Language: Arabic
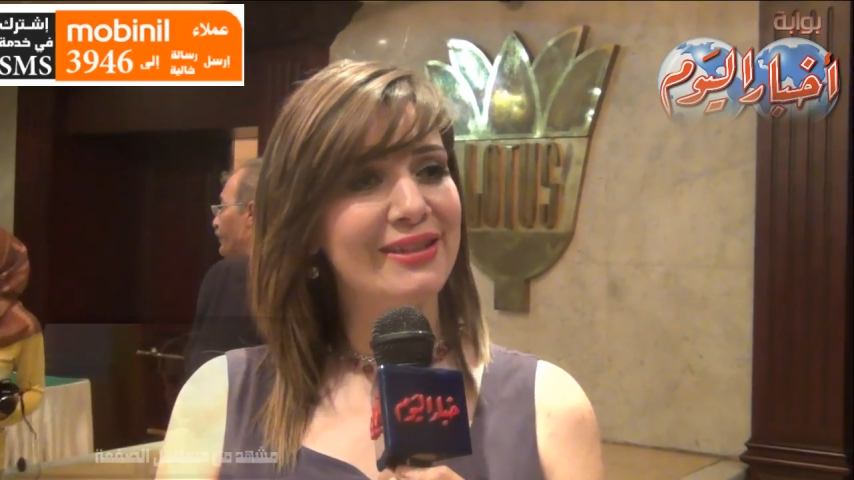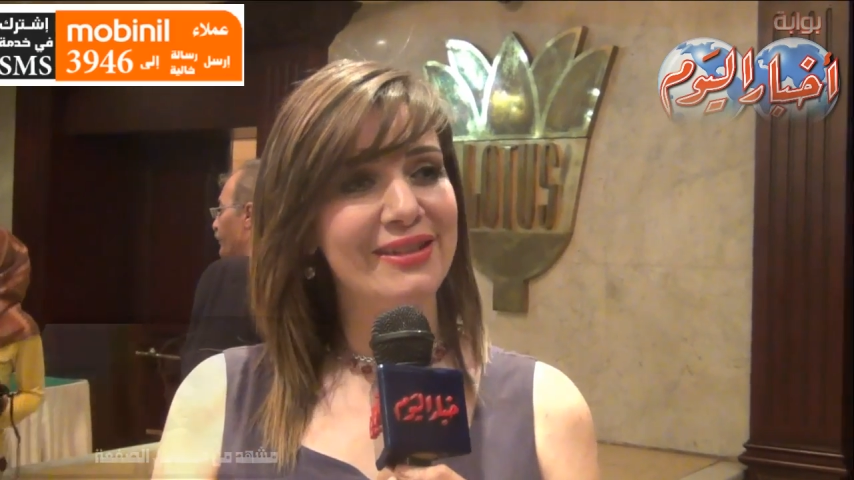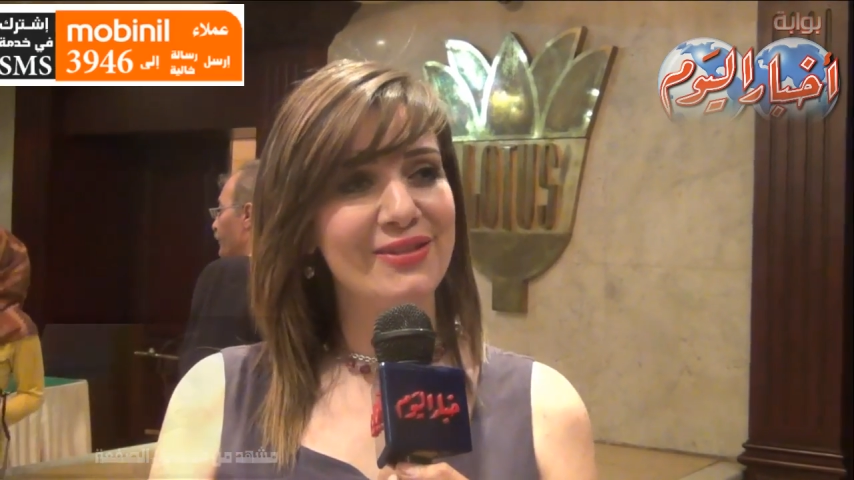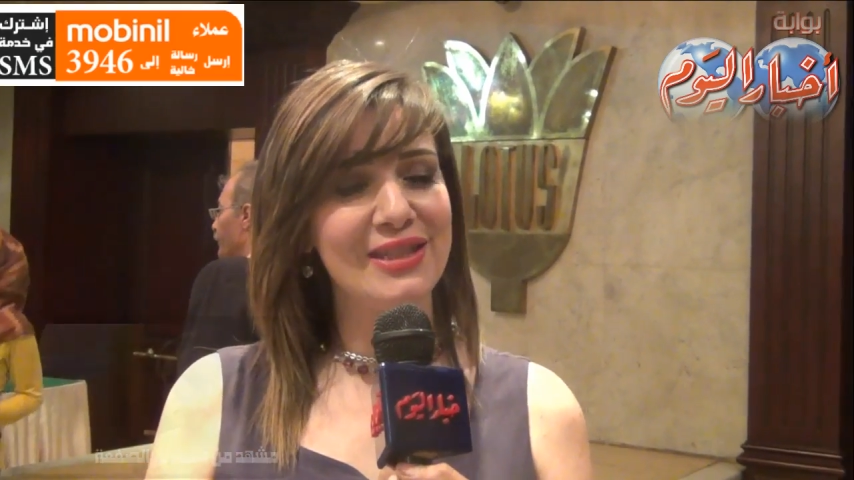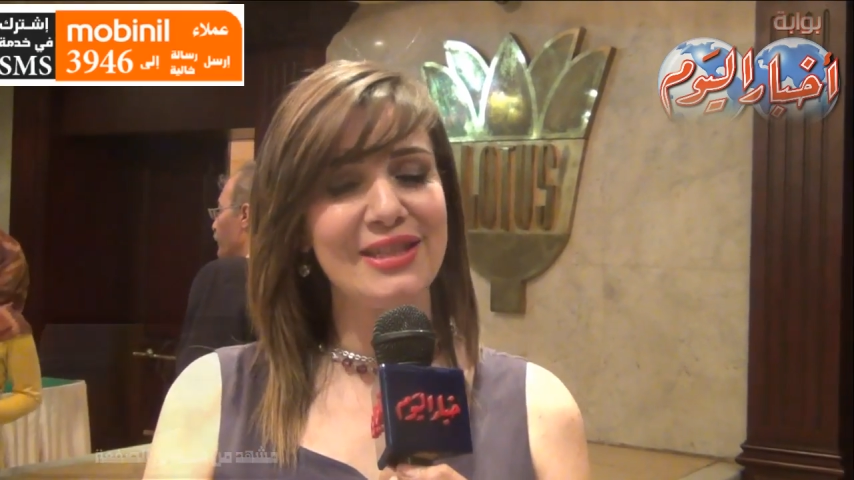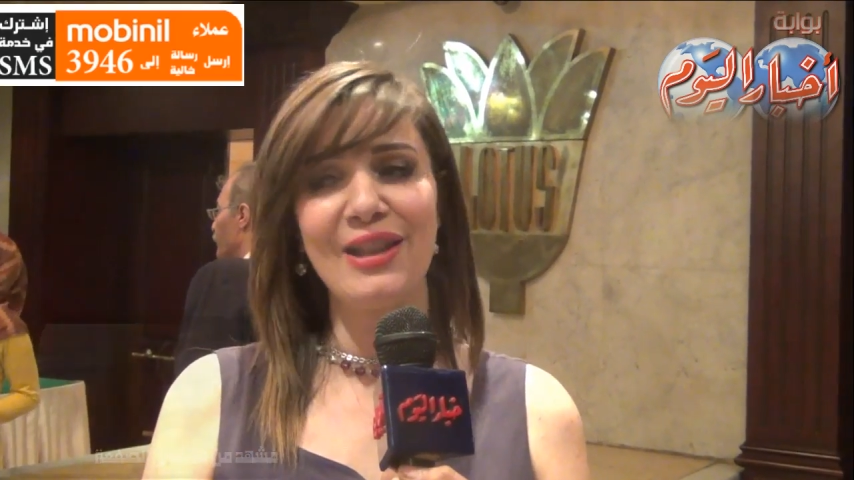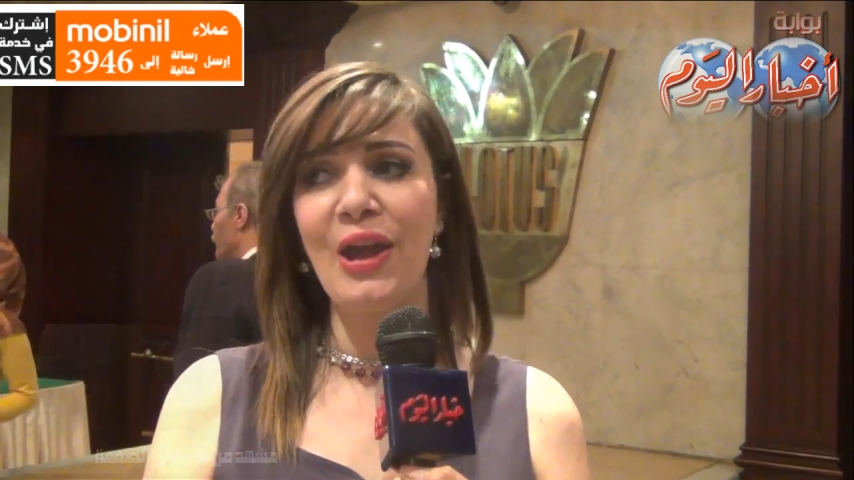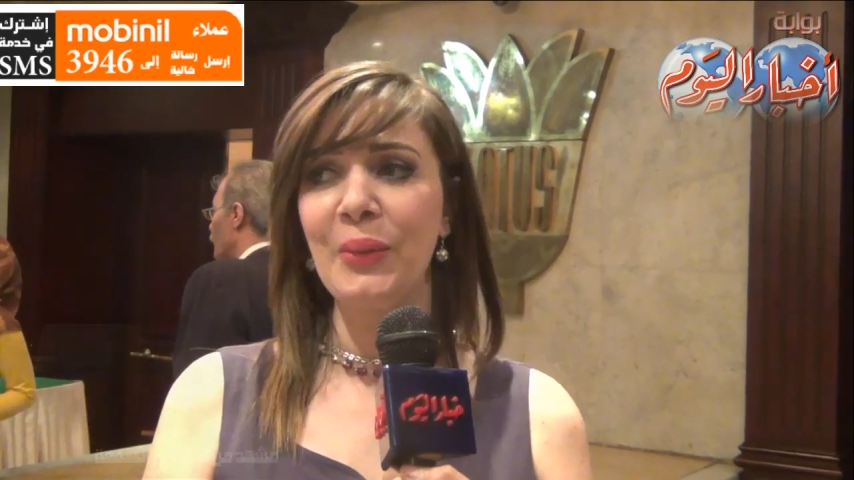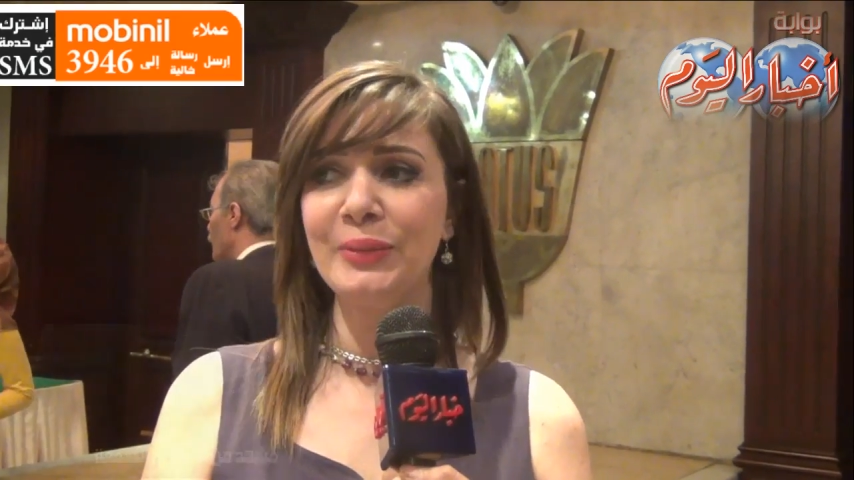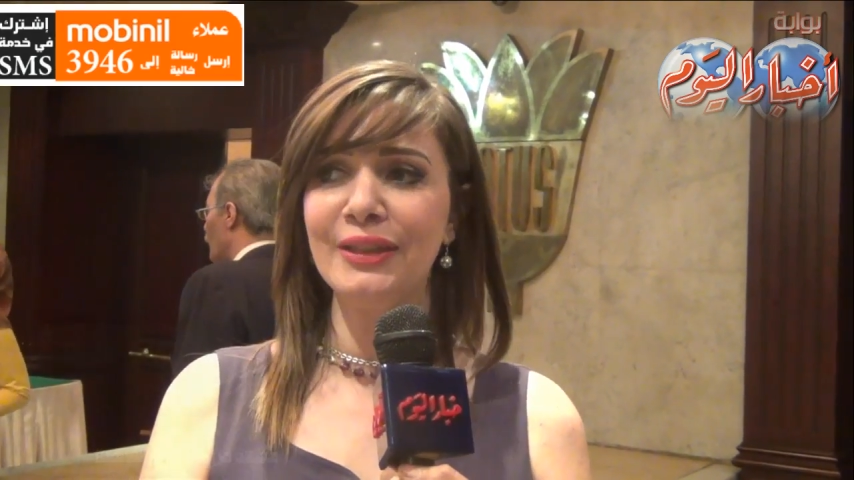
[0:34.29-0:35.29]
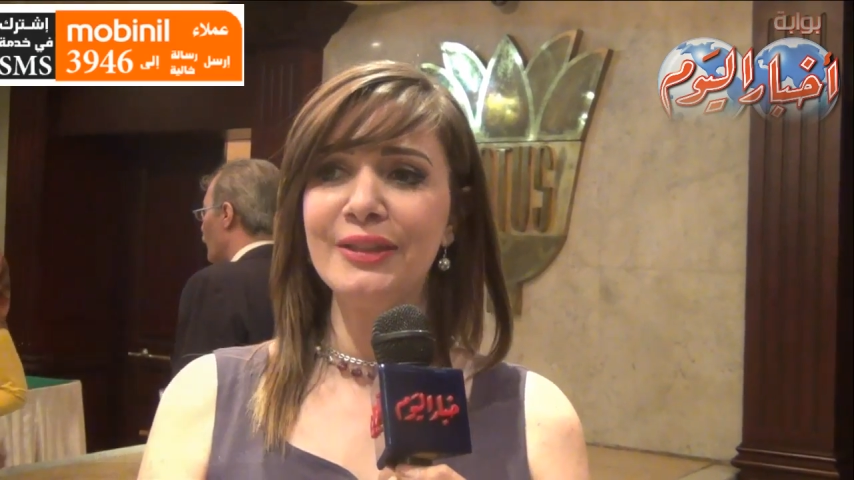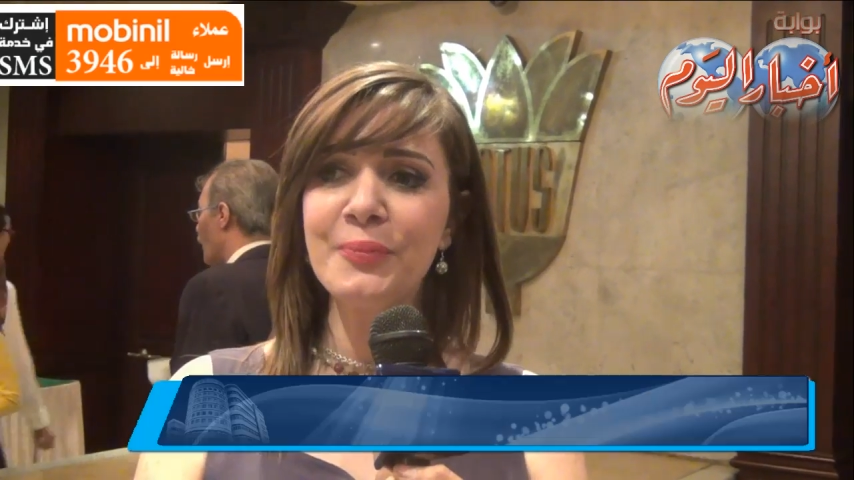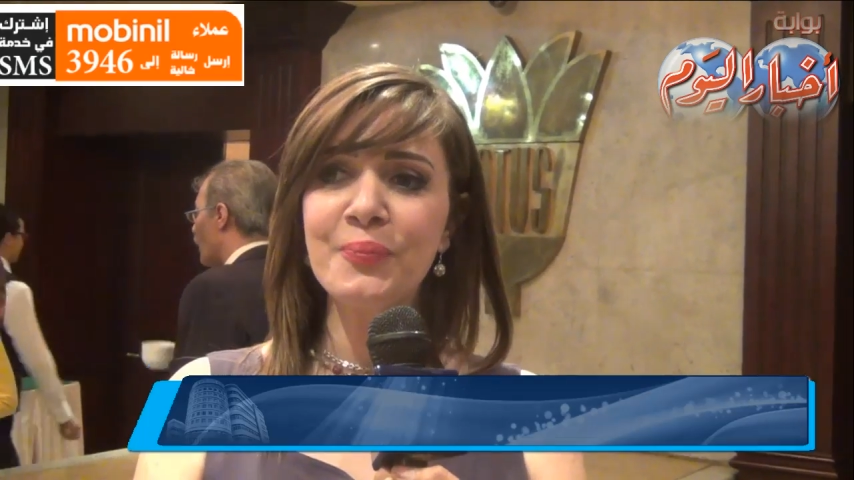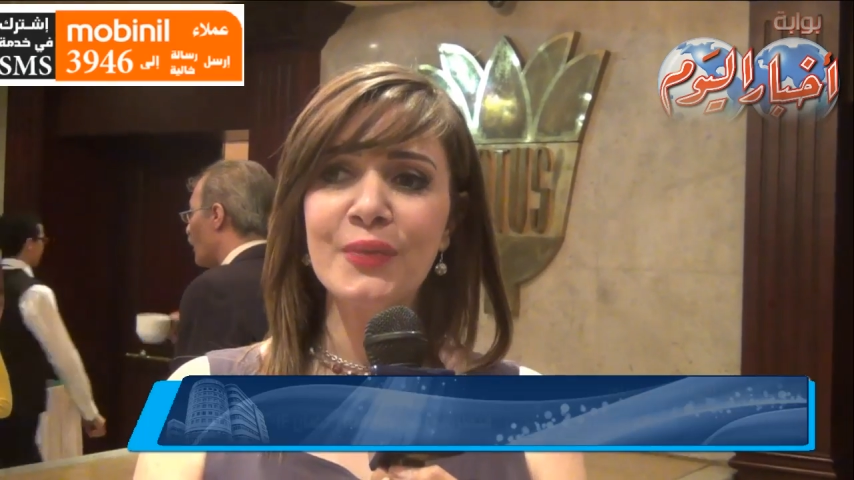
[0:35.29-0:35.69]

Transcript: استاذ صلاح عبد الله